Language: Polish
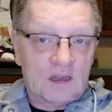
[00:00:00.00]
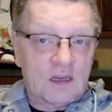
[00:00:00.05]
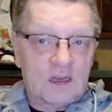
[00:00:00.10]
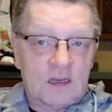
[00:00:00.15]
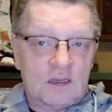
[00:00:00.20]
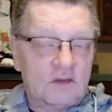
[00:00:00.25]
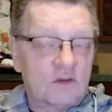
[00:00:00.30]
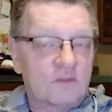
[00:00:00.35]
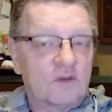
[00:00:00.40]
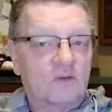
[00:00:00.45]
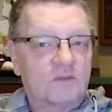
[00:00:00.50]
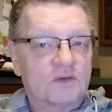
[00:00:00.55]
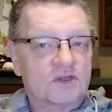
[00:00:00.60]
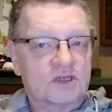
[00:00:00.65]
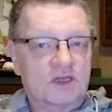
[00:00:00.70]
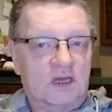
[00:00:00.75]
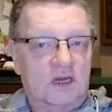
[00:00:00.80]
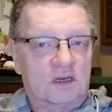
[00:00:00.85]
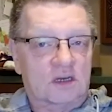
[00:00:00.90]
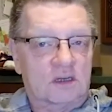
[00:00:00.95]
To miał być
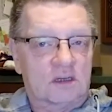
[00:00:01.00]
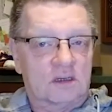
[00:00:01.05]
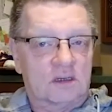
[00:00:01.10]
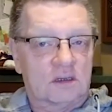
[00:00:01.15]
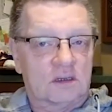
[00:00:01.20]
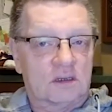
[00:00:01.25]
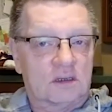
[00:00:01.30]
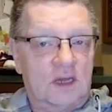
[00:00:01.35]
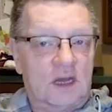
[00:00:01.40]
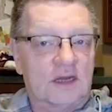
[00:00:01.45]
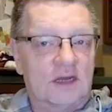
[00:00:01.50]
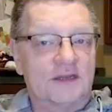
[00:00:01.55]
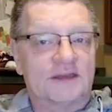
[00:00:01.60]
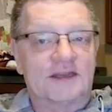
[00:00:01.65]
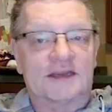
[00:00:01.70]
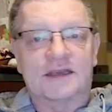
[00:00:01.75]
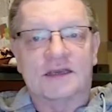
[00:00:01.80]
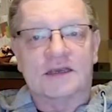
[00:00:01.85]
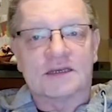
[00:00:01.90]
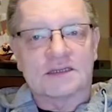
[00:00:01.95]
żart. Ale
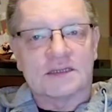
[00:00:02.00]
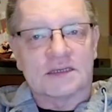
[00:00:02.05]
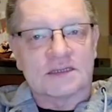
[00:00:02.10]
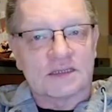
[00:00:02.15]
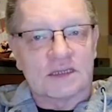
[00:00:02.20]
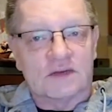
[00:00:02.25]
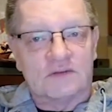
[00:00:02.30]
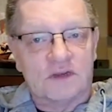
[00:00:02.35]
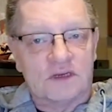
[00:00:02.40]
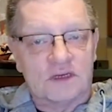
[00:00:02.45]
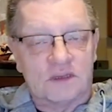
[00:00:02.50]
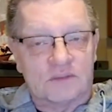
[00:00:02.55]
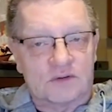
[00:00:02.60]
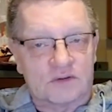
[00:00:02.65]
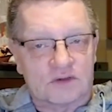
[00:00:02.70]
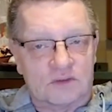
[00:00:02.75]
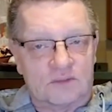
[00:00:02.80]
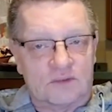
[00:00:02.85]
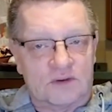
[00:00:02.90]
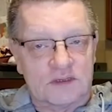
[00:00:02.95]
takie jest nastawienie,
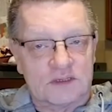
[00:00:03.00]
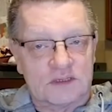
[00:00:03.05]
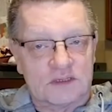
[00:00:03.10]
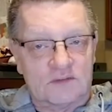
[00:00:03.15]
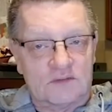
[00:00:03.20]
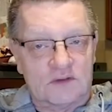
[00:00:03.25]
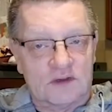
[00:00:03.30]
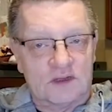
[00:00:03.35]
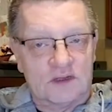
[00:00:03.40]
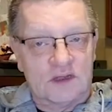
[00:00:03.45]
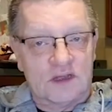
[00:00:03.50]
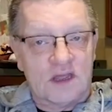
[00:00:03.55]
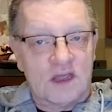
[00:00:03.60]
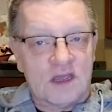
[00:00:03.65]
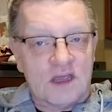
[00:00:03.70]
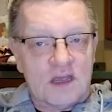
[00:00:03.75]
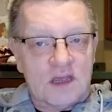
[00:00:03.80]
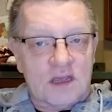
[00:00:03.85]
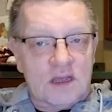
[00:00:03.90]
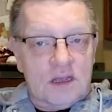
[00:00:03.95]
proszę państwa.
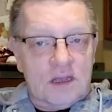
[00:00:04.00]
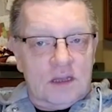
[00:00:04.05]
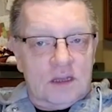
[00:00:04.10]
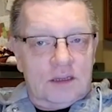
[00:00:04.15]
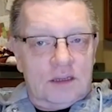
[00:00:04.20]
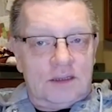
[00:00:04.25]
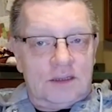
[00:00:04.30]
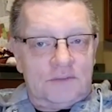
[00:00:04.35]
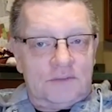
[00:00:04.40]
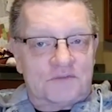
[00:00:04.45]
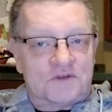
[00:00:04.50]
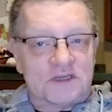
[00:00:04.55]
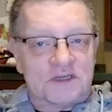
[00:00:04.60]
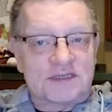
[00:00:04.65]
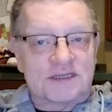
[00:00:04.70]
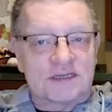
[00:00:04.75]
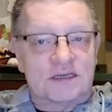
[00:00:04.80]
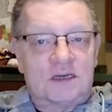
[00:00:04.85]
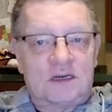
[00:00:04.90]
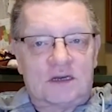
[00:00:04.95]
E,
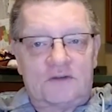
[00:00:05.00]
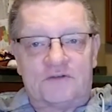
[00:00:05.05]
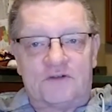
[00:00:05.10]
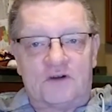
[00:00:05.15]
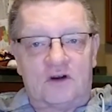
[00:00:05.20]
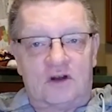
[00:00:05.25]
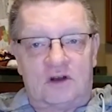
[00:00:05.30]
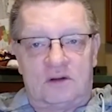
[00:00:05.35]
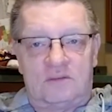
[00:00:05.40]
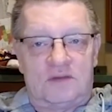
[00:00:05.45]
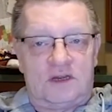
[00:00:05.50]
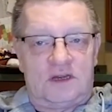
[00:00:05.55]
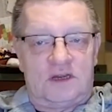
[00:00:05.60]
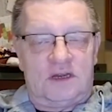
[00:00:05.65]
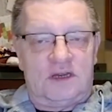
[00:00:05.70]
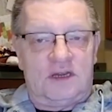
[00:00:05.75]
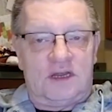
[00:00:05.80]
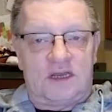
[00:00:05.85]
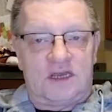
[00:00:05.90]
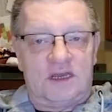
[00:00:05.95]
wszystkie reformy,
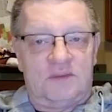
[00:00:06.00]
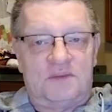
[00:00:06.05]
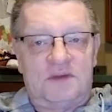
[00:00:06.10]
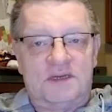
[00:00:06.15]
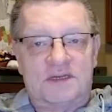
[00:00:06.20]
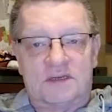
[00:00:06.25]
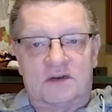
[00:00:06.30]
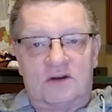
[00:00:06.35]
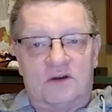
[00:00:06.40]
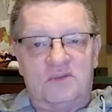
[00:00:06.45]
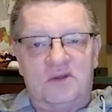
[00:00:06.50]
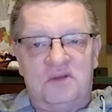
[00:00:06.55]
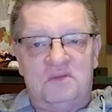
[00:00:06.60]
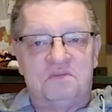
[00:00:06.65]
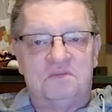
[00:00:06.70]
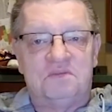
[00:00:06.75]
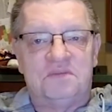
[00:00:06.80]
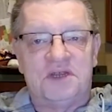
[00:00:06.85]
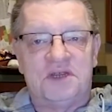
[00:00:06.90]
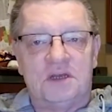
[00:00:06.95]
jakie PiS robi,
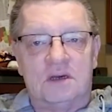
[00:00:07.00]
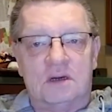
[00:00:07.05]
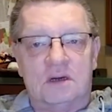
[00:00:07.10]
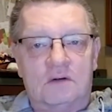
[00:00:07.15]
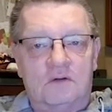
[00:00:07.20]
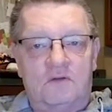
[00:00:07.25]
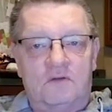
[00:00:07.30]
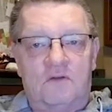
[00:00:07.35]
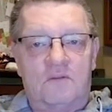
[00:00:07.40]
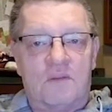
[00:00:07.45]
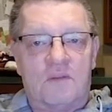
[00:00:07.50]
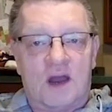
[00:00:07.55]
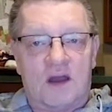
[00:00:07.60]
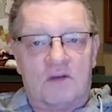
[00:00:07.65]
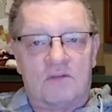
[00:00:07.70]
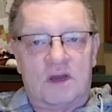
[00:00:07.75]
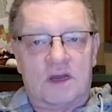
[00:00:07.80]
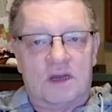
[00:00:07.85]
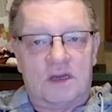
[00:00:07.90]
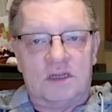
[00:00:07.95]
biją w
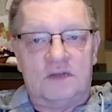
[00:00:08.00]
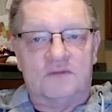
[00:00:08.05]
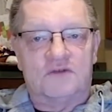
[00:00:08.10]
małe i w